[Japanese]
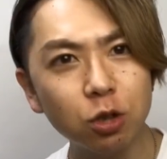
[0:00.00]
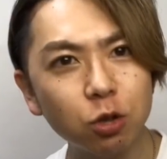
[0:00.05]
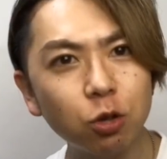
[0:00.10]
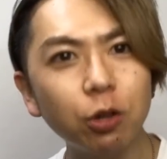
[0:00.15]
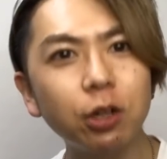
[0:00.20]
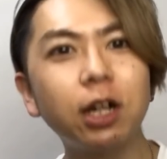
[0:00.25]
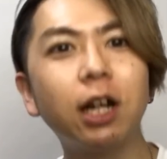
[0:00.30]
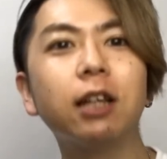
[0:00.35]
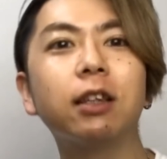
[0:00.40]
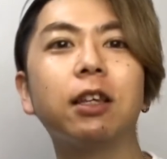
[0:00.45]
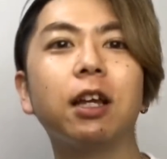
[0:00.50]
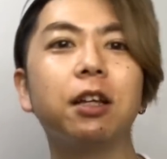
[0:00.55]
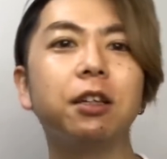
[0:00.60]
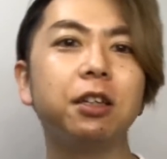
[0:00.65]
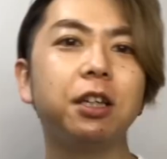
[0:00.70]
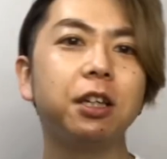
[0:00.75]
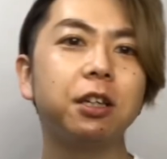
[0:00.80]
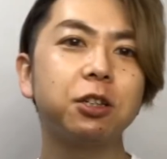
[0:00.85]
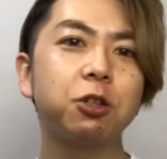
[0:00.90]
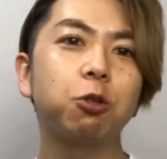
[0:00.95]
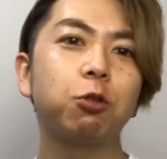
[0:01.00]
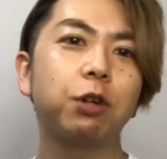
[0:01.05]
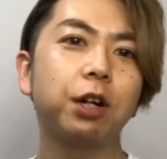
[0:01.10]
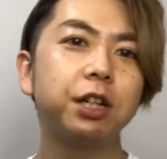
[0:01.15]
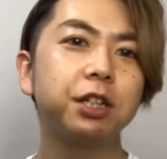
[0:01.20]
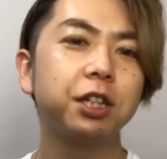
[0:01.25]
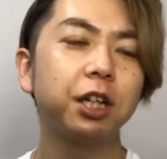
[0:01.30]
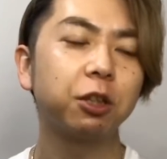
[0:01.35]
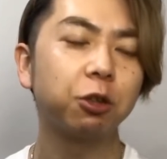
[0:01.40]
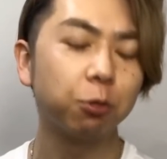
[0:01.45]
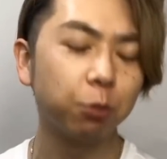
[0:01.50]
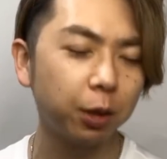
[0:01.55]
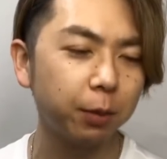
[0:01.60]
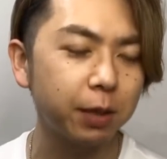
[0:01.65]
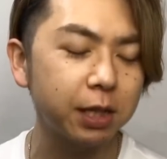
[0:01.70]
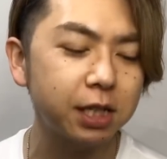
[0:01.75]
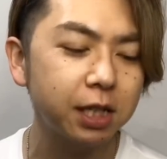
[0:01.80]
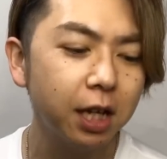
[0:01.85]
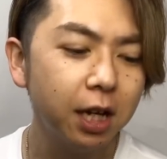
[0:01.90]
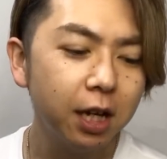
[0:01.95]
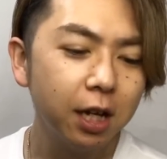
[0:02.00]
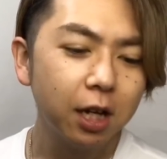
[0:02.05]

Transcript: ごい簡単に紹介したいと思います。